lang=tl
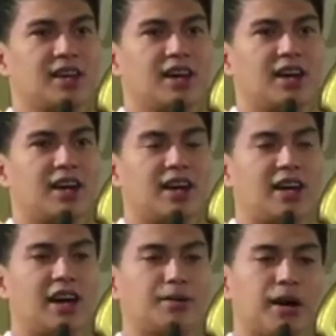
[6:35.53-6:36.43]
Kaya
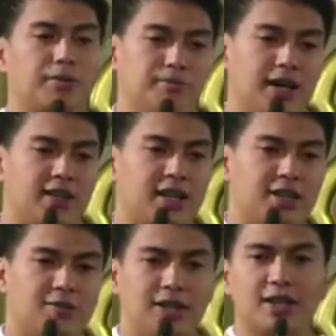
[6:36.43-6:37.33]
ang bata na
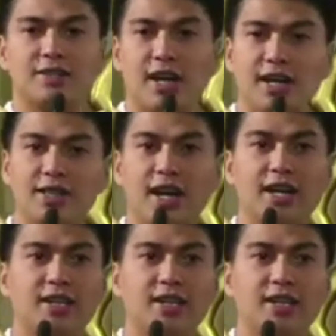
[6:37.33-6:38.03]
walang tatay,